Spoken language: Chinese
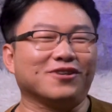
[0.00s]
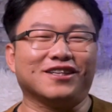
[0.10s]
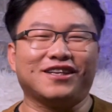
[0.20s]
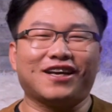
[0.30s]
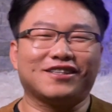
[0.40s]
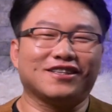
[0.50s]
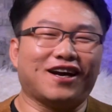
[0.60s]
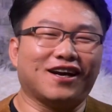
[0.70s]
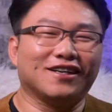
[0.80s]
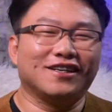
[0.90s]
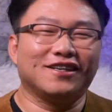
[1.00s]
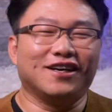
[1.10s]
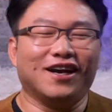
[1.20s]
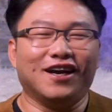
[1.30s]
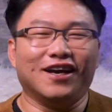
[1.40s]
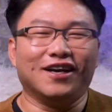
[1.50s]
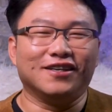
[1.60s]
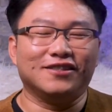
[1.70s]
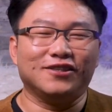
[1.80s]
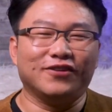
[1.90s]
地下室啊，呃，
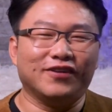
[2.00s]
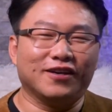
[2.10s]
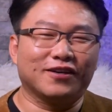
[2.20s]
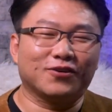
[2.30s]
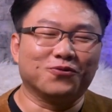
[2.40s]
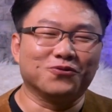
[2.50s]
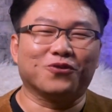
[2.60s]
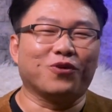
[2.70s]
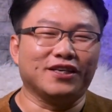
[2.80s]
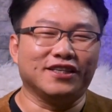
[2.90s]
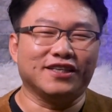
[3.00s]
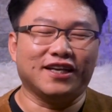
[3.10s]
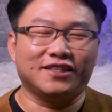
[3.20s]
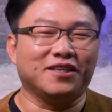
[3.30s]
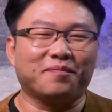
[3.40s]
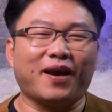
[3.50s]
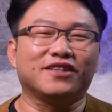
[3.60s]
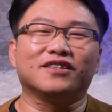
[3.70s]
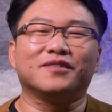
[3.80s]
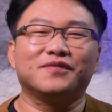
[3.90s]
因为工作关系，现在这里拍
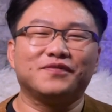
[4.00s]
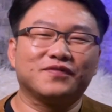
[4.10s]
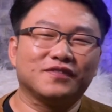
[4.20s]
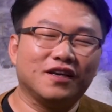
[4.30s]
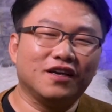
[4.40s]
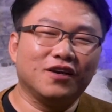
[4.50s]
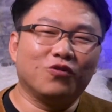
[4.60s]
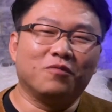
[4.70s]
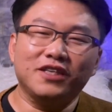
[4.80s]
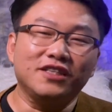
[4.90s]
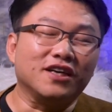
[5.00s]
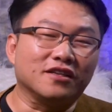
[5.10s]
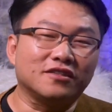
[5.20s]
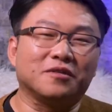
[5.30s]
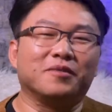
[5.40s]
摄。我们这期讲的是什么